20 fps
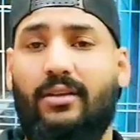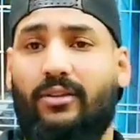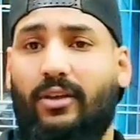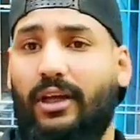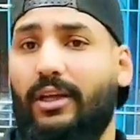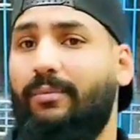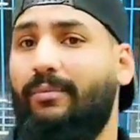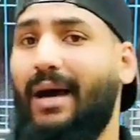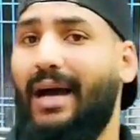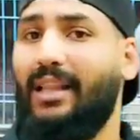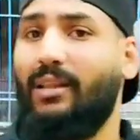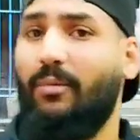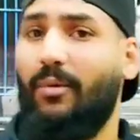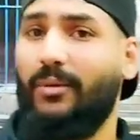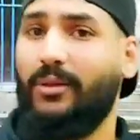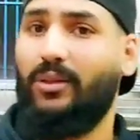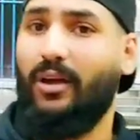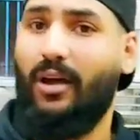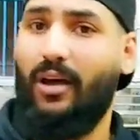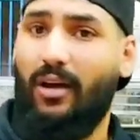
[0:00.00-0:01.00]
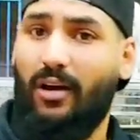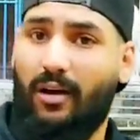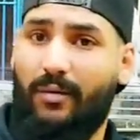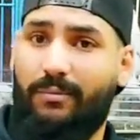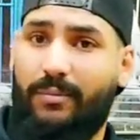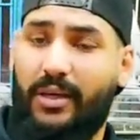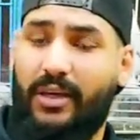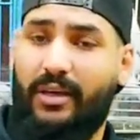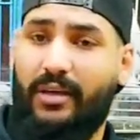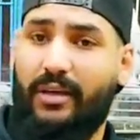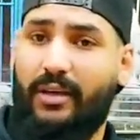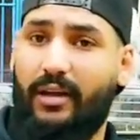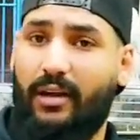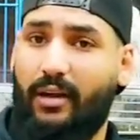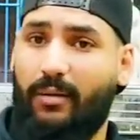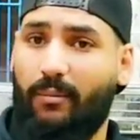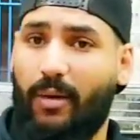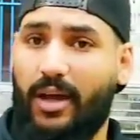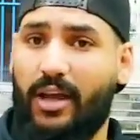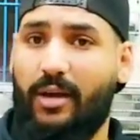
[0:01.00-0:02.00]
طيب بعد ما بطهر
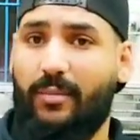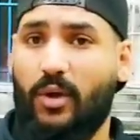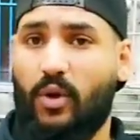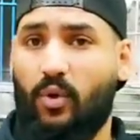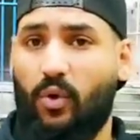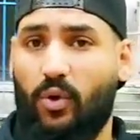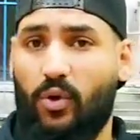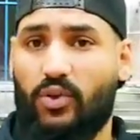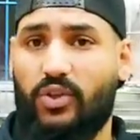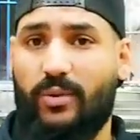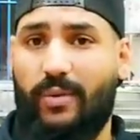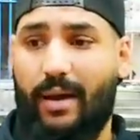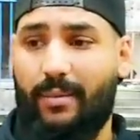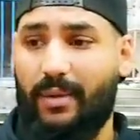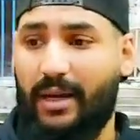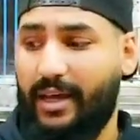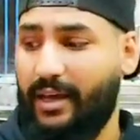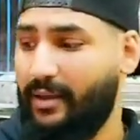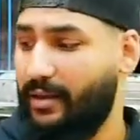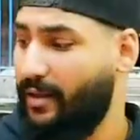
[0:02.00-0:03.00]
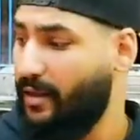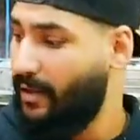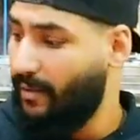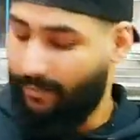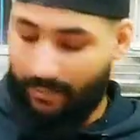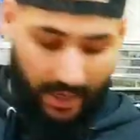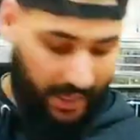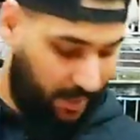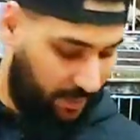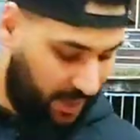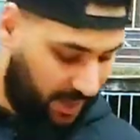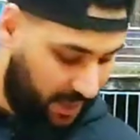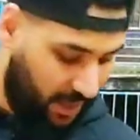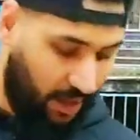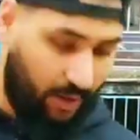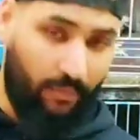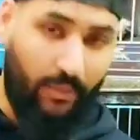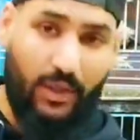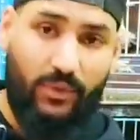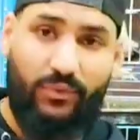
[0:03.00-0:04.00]
بالميه بالكلوروكس بعمل ايه؟ بجيب
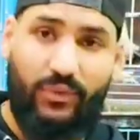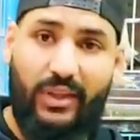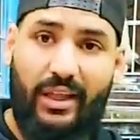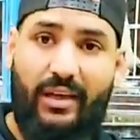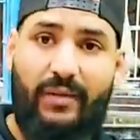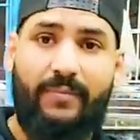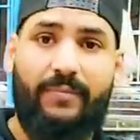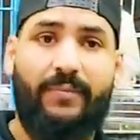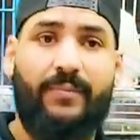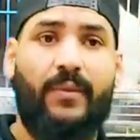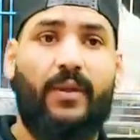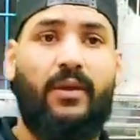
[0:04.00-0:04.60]
الجير المطفي ده